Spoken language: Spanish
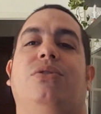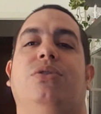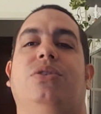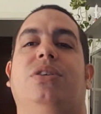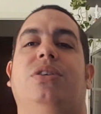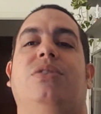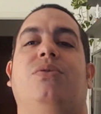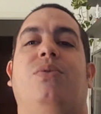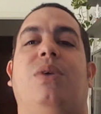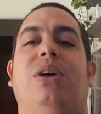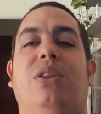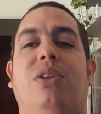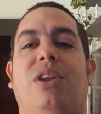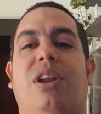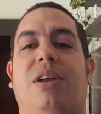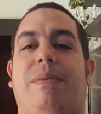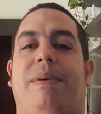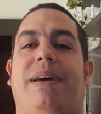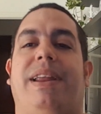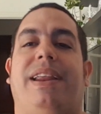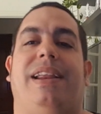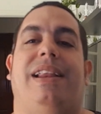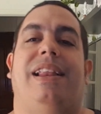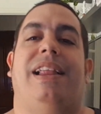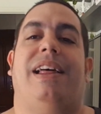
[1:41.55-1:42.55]
cosas, ¿cuándo las
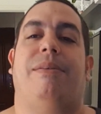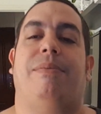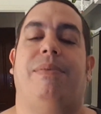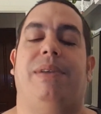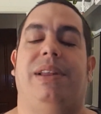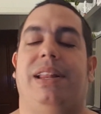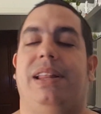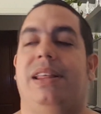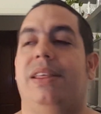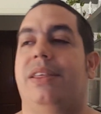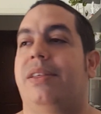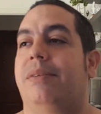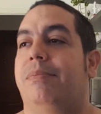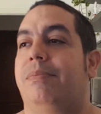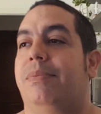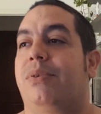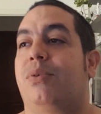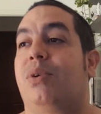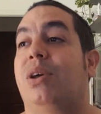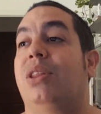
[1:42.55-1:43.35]
va a arreglar Blizzard?